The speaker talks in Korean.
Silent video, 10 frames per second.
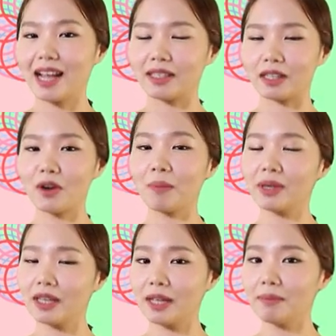자, 그럼
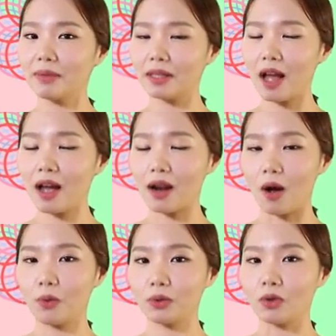1입니다
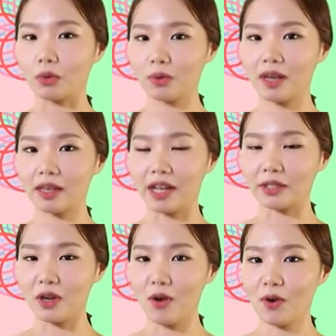라고는 어떻게
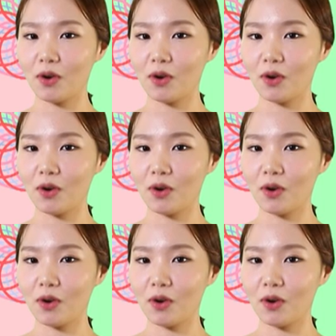얘기하죠?